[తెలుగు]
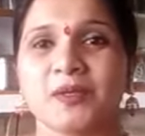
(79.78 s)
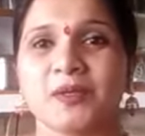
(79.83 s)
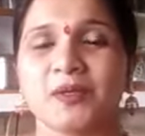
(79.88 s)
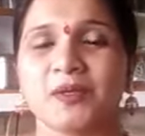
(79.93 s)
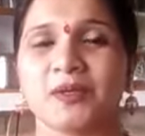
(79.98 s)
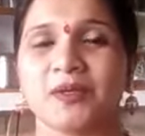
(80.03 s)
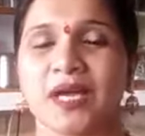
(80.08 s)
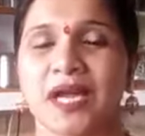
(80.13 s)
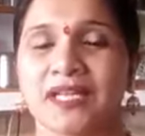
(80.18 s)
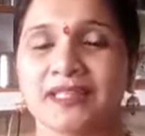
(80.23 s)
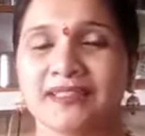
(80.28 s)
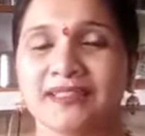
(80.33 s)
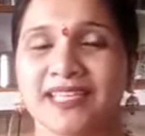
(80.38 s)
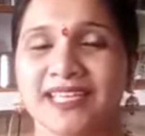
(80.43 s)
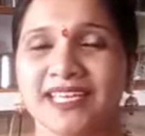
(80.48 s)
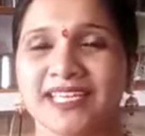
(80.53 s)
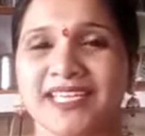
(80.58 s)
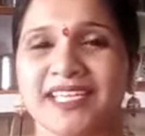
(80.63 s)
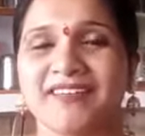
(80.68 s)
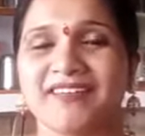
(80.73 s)
సో
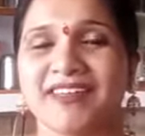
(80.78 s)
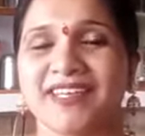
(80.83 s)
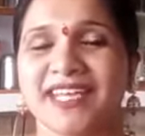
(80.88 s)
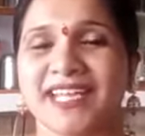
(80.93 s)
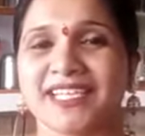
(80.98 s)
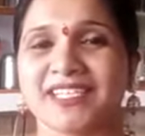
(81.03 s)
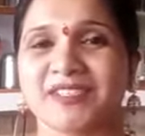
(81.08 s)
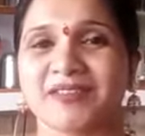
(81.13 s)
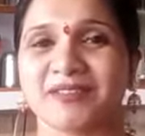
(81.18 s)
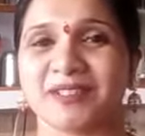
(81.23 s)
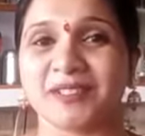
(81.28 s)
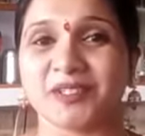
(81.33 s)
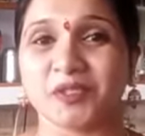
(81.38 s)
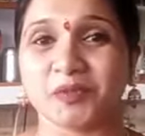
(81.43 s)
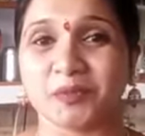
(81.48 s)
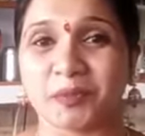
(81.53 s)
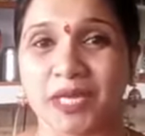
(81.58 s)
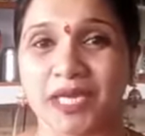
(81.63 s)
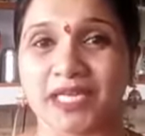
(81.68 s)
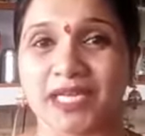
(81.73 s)
అందరికీ వినాయక చవితి
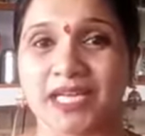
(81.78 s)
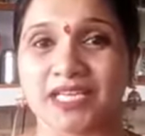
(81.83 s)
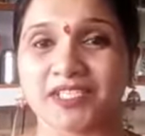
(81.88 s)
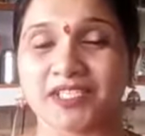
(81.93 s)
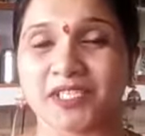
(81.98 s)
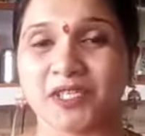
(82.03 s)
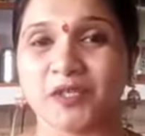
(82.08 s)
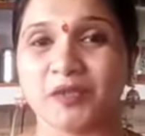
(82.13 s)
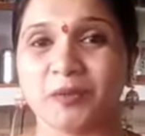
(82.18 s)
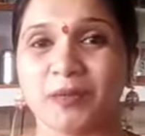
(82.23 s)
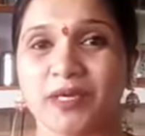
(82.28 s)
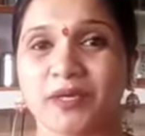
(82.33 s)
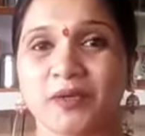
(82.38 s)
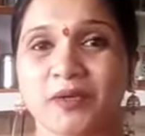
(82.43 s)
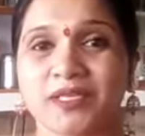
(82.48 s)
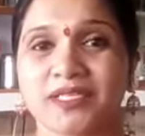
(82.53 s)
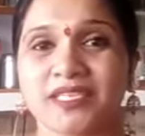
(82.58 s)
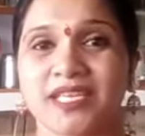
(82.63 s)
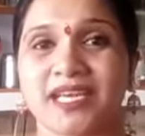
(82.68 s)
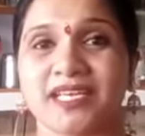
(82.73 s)
శుభాకాంక్షలు
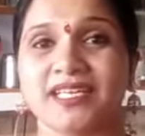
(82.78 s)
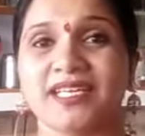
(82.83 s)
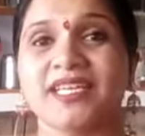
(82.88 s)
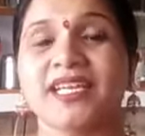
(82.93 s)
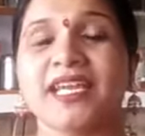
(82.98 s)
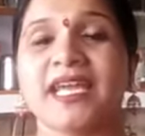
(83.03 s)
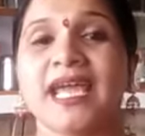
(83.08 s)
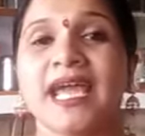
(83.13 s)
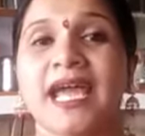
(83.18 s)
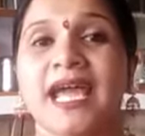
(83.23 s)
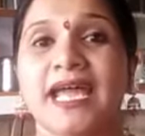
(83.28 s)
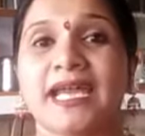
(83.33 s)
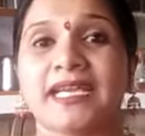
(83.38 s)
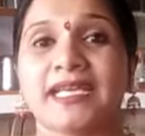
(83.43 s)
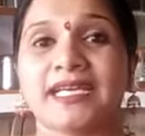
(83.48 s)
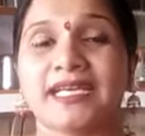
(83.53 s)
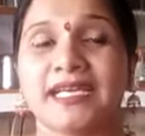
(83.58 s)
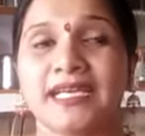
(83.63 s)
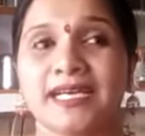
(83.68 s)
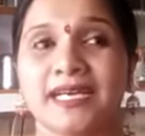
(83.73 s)
మరొకసారి
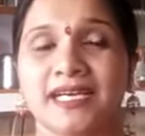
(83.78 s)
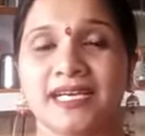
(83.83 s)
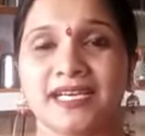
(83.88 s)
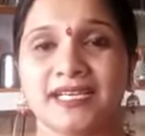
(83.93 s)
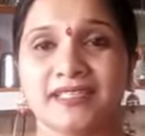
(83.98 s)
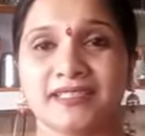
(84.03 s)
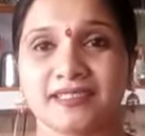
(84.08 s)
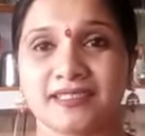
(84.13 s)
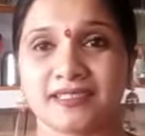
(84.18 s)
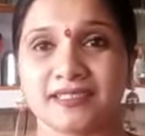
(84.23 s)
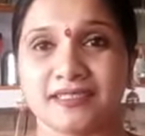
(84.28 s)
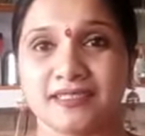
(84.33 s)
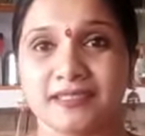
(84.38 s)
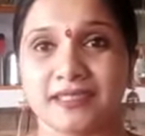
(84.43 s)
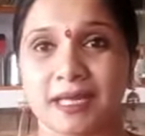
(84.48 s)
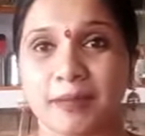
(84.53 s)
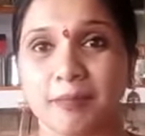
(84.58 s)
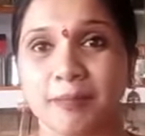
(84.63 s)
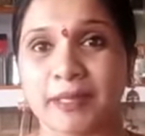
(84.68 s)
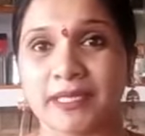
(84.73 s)
అండ్
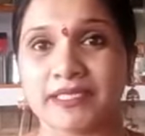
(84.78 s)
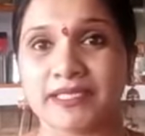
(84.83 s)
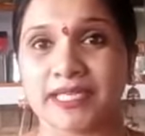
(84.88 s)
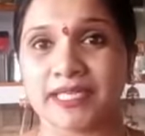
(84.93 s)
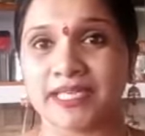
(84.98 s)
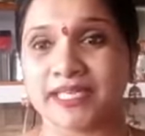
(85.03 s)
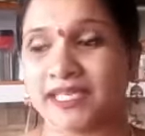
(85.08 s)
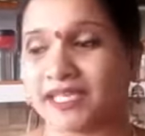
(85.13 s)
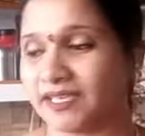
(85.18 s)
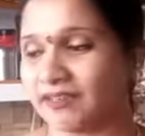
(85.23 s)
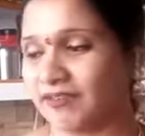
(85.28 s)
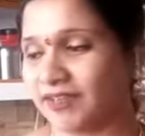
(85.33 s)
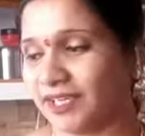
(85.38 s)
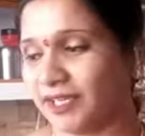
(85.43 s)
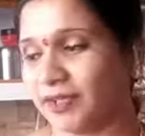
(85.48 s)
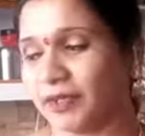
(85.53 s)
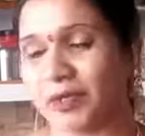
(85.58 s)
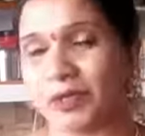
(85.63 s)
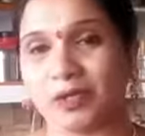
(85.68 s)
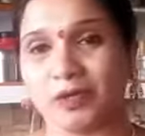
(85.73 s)
కంపల్సరీ ఈ
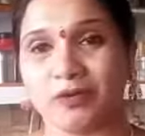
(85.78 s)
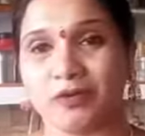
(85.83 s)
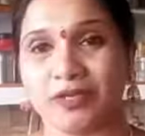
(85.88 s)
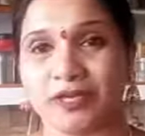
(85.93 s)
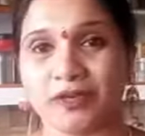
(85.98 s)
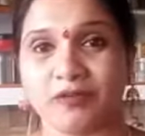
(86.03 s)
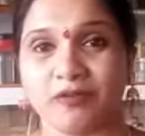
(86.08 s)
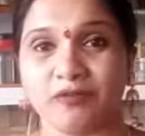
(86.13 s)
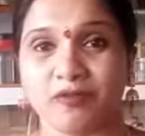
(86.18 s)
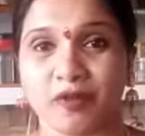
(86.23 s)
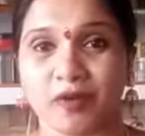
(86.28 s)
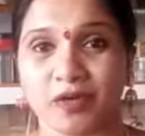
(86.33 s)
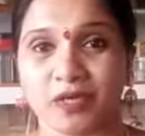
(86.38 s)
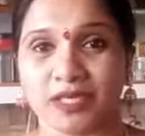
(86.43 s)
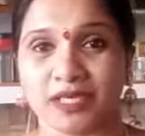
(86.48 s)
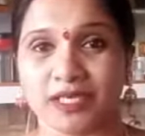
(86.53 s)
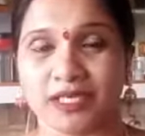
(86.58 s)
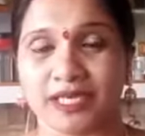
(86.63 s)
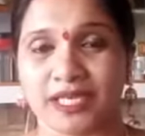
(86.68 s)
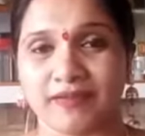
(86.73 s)
వీడియోలో నేను ఫోర్
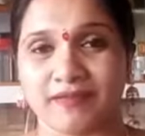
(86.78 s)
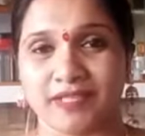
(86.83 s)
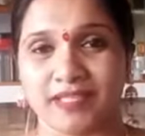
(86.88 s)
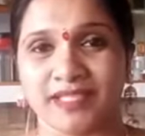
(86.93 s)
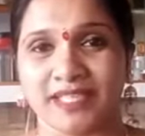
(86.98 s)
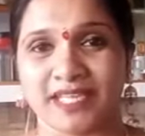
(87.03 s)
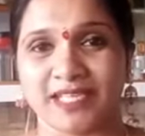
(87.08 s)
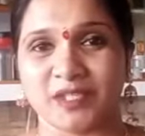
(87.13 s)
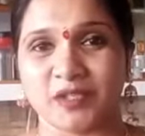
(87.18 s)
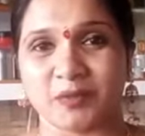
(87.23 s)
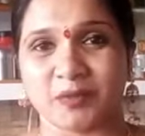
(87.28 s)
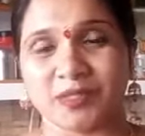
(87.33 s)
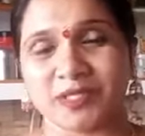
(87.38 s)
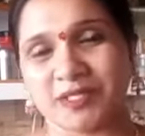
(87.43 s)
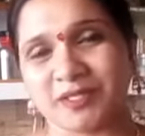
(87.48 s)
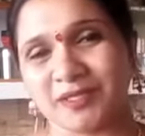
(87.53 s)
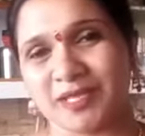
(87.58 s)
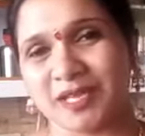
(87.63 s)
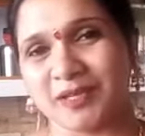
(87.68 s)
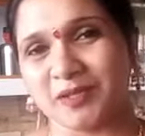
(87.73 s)
నైవేద్యాలు
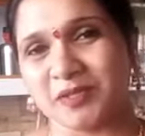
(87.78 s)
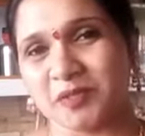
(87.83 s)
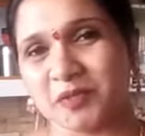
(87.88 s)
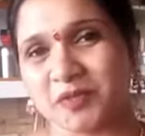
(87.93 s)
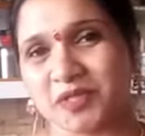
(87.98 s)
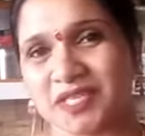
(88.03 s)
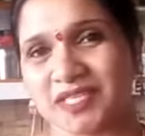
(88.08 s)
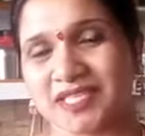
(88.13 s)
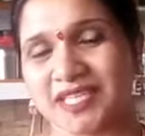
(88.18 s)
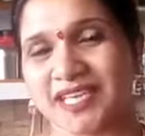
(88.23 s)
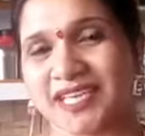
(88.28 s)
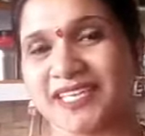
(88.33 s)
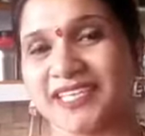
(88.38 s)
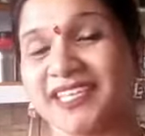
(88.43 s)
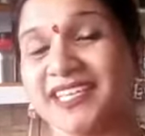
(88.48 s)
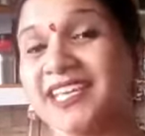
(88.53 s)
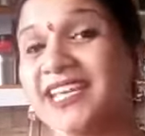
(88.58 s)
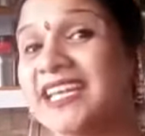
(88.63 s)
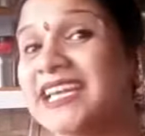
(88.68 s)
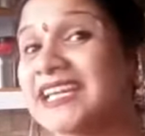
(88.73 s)
చూపిస్తున్నాను
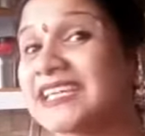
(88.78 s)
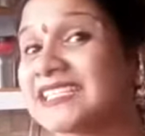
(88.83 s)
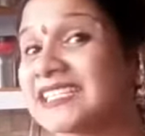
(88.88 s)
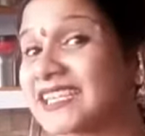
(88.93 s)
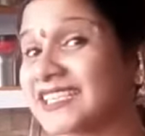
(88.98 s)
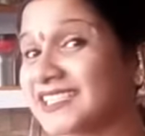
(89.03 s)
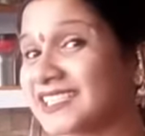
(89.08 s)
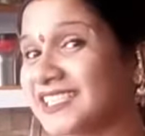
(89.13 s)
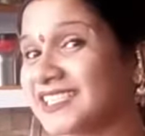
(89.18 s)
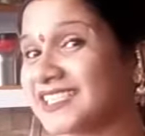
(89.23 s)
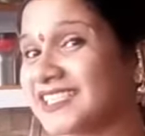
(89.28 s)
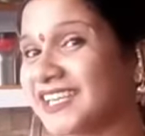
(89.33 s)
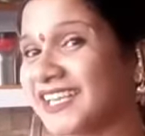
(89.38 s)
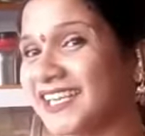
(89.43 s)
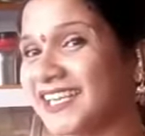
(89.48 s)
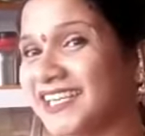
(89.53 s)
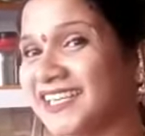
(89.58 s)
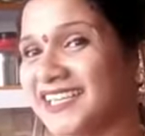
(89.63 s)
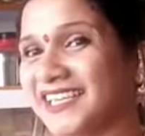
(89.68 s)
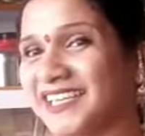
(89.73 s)
చూసేసేయండి సక్సెస్
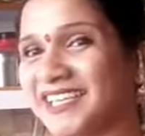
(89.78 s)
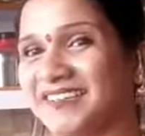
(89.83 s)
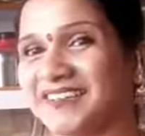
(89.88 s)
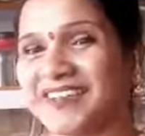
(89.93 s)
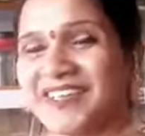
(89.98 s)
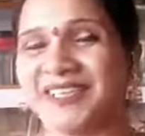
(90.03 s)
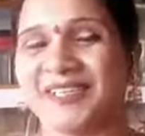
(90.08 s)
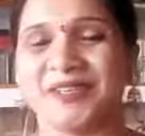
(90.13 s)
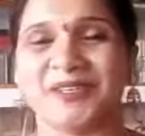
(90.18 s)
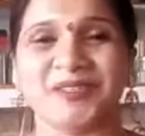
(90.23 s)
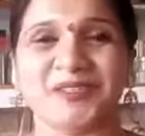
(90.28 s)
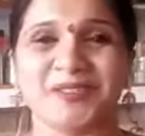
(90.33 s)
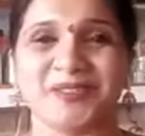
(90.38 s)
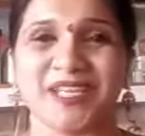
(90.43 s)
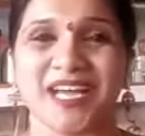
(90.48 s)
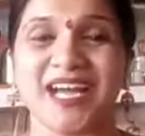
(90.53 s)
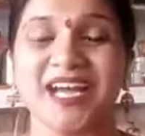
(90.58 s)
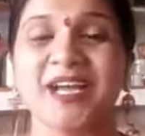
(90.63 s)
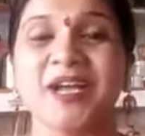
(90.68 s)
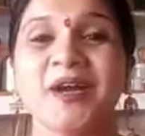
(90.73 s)
చేయండి ఈ వీడియోని
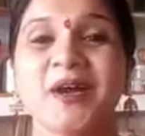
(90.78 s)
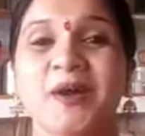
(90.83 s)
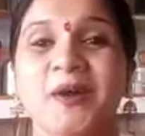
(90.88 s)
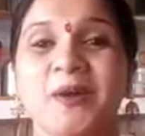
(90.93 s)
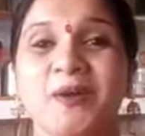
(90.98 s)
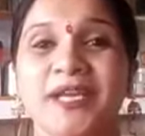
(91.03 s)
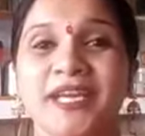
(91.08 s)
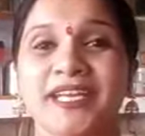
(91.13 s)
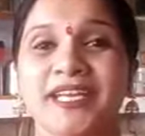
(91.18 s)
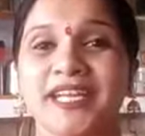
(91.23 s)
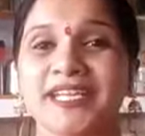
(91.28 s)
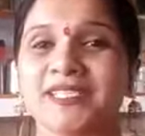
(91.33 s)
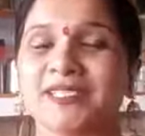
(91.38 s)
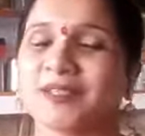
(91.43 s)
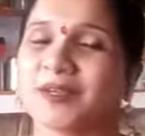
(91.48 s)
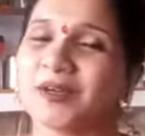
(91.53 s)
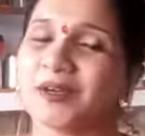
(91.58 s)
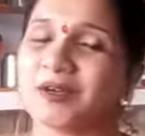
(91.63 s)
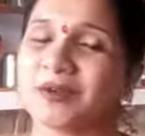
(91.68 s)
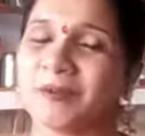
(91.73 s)
కూడా ఓకేనా
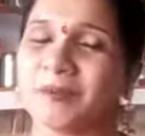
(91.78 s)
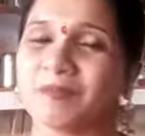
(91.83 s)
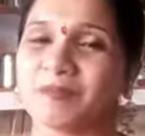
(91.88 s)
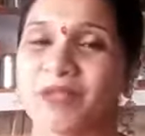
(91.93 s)
సో